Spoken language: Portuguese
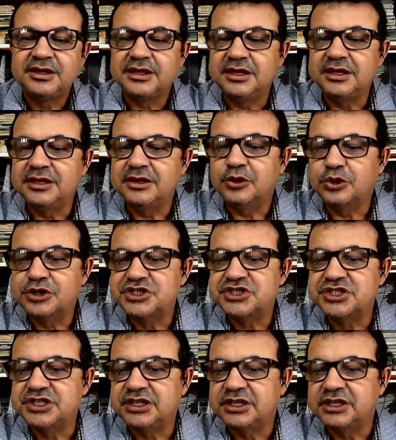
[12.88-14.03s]
E
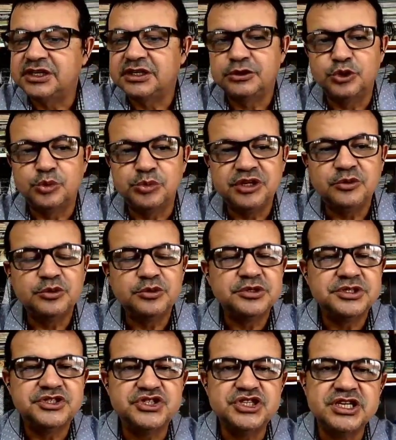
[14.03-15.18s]
hoje, domingo,
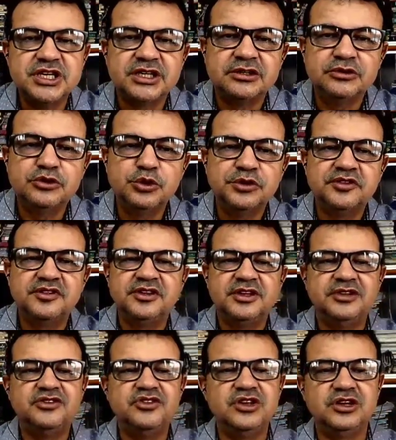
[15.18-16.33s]
dia 12
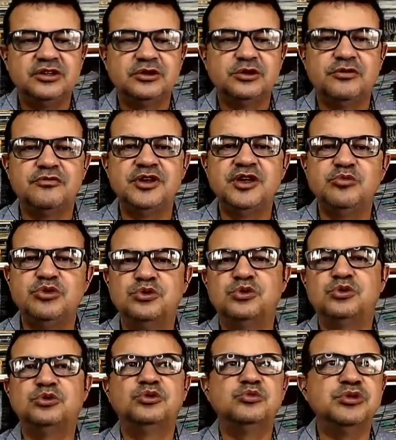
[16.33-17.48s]
de novembro,
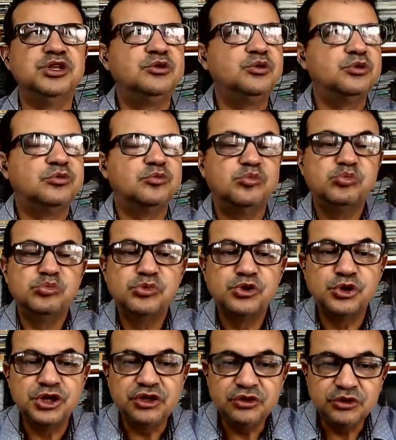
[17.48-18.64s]
um domingo
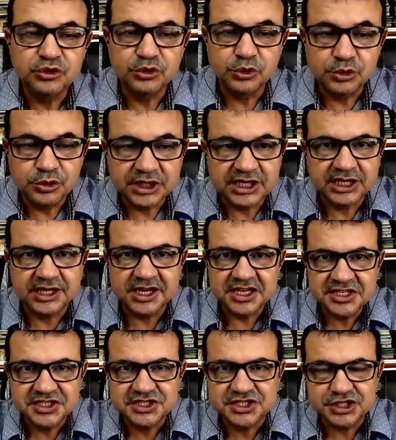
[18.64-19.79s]
muito
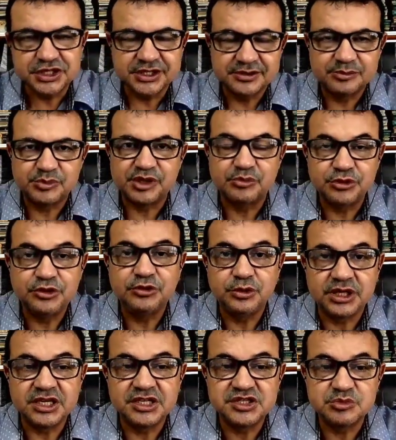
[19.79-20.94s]
quente, mas muito
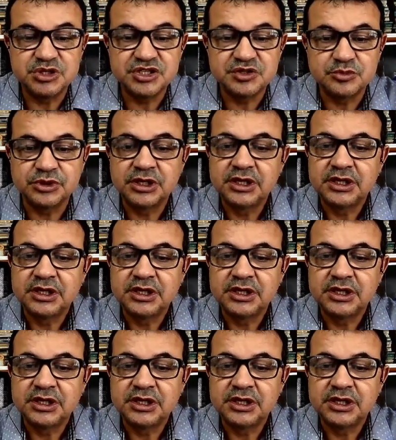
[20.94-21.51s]
quente mesmo.